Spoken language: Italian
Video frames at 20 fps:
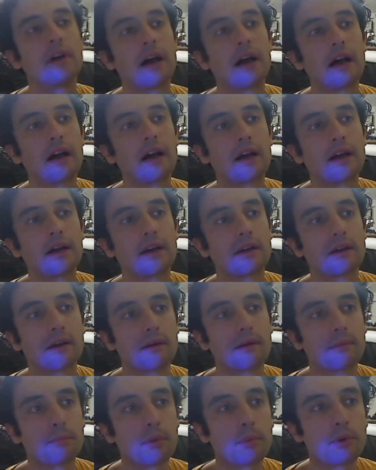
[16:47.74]

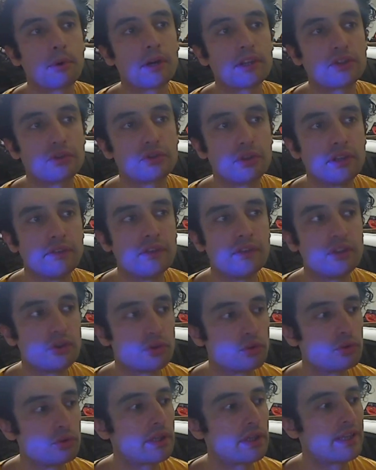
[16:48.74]
Uh, popolazioni
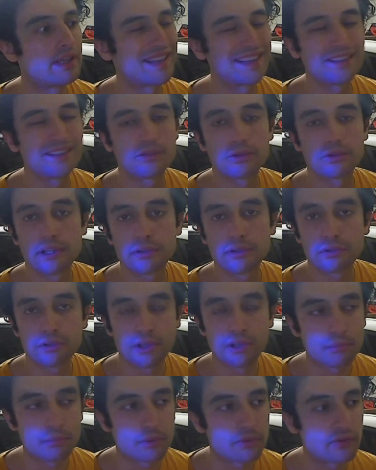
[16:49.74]
vissute tanto tanto
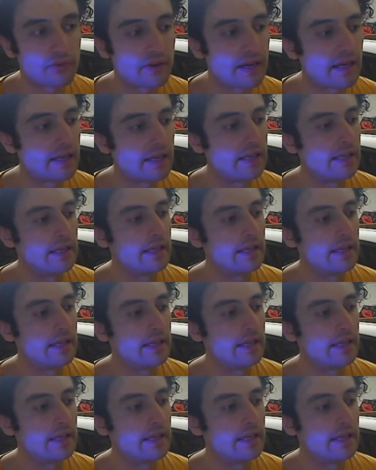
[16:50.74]
tempo fa